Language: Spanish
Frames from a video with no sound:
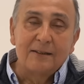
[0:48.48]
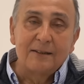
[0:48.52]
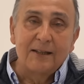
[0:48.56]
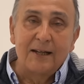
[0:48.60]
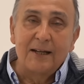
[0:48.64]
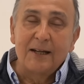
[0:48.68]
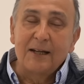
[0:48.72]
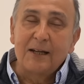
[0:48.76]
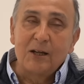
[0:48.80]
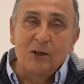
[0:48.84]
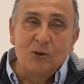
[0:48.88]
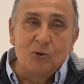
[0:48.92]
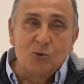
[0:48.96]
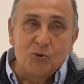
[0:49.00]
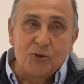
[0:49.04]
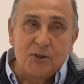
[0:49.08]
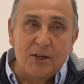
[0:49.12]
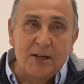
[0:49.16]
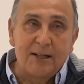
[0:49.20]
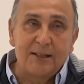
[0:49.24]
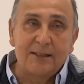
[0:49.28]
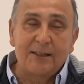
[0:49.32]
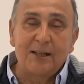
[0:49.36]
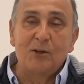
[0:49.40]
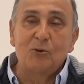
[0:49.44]
tenés que
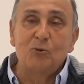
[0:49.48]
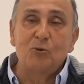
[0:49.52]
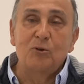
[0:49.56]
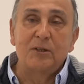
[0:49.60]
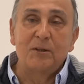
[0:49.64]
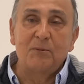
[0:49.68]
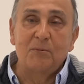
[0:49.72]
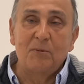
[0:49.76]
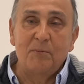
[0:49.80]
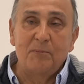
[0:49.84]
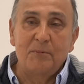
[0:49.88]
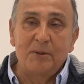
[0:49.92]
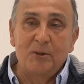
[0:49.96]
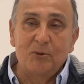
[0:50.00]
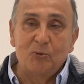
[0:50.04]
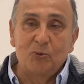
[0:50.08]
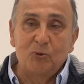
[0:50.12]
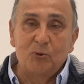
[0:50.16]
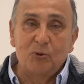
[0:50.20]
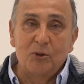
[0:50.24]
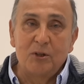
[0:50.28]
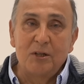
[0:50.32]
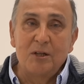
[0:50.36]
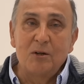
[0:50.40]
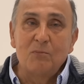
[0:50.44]
luchar hasta el último
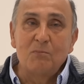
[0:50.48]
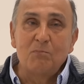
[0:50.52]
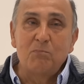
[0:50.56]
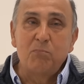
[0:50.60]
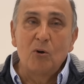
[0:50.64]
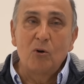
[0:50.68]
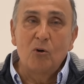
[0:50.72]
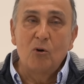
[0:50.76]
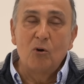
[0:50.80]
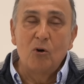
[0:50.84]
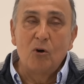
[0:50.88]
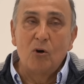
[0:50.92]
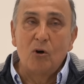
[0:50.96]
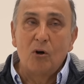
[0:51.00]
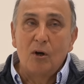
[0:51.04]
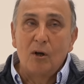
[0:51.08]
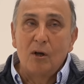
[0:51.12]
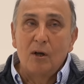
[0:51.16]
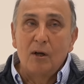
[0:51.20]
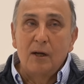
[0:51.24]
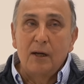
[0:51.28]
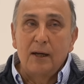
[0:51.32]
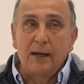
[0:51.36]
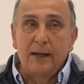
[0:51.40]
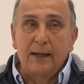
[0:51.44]
minuto. Y era un poco
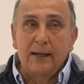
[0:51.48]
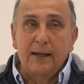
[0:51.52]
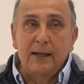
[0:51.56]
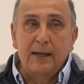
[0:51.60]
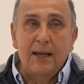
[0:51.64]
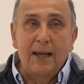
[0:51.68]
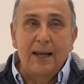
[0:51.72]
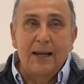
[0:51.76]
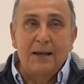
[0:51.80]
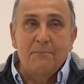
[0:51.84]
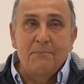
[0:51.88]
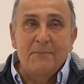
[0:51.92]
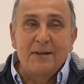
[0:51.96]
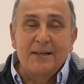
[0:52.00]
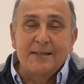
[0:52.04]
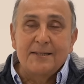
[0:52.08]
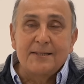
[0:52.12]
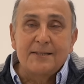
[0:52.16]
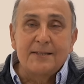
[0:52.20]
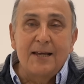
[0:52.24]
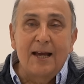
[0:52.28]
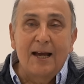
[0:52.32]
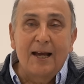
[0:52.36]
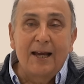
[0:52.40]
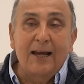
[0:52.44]
el, el
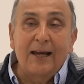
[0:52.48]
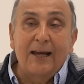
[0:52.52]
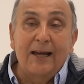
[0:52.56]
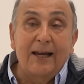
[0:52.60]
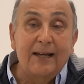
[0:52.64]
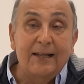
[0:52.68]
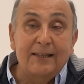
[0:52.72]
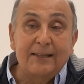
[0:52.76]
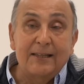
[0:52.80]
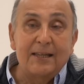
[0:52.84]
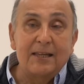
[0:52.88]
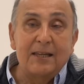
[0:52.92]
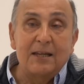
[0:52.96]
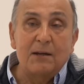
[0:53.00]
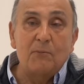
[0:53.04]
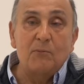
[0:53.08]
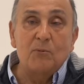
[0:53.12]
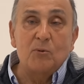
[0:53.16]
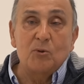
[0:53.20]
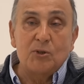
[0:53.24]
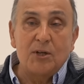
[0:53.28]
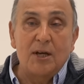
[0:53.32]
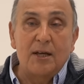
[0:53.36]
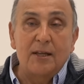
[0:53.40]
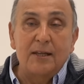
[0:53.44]
mensaje que
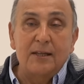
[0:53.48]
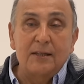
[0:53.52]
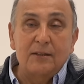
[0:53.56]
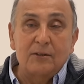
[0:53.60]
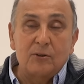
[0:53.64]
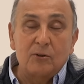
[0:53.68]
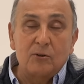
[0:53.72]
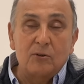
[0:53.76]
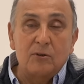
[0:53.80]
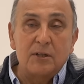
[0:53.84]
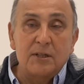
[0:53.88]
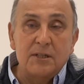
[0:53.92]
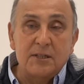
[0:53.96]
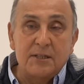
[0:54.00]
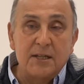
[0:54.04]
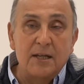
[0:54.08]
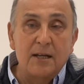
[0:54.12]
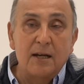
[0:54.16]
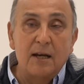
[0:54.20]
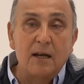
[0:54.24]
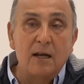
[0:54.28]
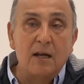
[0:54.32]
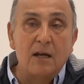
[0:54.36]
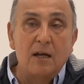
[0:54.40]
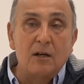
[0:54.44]
teníamos adentro, es
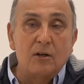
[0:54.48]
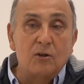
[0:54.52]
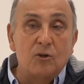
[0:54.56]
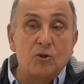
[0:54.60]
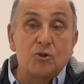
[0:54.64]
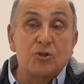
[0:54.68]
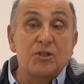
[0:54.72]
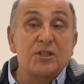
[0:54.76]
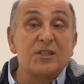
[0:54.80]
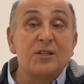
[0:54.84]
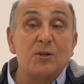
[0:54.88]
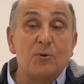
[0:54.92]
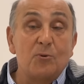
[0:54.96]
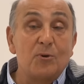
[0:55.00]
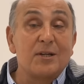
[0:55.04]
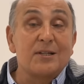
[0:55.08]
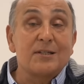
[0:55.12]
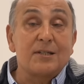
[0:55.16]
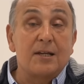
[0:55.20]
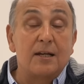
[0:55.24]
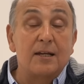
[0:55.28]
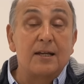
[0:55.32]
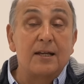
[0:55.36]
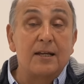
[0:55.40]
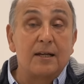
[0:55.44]
decir, no sé si voy a
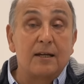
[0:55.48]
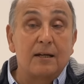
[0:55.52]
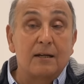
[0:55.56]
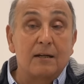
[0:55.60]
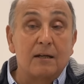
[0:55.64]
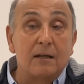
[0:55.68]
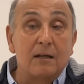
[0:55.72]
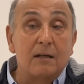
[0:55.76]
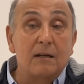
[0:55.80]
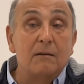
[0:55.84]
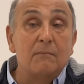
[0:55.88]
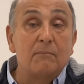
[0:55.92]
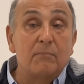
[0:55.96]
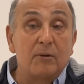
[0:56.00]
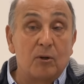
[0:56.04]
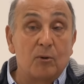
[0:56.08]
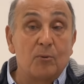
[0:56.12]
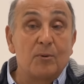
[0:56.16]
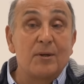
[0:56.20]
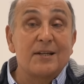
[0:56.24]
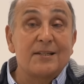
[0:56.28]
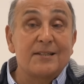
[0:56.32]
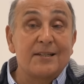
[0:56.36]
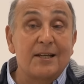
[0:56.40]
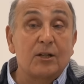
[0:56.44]
salir, pero
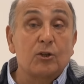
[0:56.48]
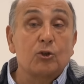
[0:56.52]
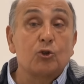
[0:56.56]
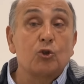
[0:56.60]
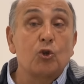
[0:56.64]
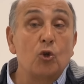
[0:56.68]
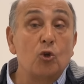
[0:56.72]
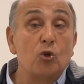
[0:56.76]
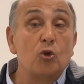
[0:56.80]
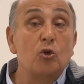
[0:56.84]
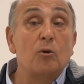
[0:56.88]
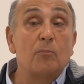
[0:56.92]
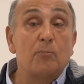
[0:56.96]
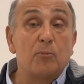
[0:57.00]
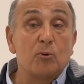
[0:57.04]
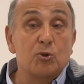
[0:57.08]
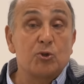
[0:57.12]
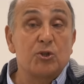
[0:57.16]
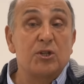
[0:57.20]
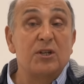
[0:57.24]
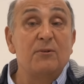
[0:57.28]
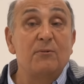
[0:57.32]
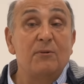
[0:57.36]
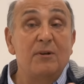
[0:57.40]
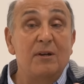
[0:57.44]
voy a hacer todo lo
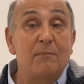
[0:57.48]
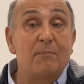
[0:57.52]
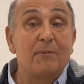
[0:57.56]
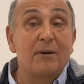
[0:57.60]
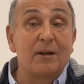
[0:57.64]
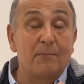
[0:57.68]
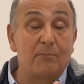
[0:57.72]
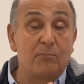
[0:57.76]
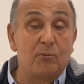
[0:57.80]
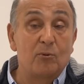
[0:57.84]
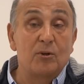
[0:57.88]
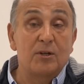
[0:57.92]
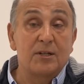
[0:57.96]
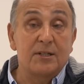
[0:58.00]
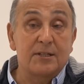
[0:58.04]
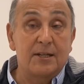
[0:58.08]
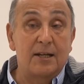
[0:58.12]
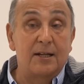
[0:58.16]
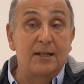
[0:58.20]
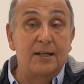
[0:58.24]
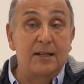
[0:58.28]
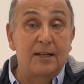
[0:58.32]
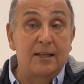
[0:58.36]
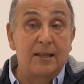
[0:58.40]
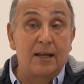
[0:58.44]
posible para poder
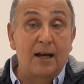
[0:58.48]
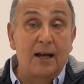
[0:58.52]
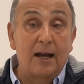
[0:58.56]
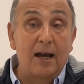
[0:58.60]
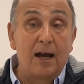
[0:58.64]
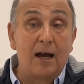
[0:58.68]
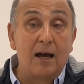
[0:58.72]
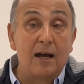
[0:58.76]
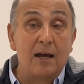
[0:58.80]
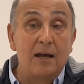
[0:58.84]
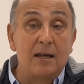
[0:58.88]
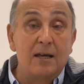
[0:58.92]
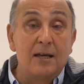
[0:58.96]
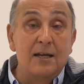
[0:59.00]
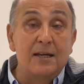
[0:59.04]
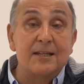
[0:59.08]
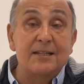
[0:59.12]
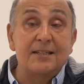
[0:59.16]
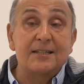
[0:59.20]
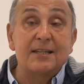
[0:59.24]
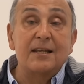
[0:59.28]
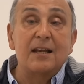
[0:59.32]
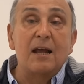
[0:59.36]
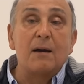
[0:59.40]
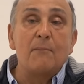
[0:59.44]
salir de acá.
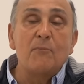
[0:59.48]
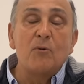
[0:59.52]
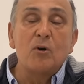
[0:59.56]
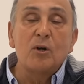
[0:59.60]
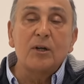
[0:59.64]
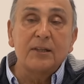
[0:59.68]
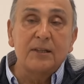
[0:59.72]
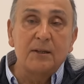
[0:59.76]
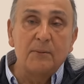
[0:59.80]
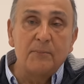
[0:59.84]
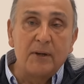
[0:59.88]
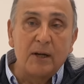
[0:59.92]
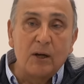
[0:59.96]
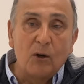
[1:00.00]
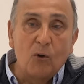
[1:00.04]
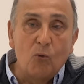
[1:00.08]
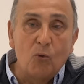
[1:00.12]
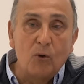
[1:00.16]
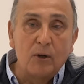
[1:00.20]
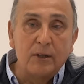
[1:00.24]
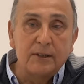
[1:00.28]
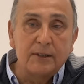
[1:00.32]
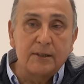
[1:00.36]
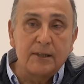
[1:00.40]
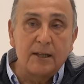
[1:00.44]
Y si la muerte me
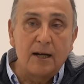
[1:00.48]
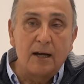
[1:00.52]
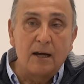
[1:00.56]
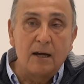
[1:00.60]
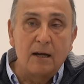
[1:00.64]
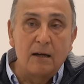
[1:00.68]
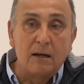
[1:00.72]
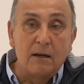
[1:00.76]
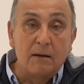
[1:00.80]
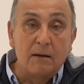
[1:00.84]
encuentra,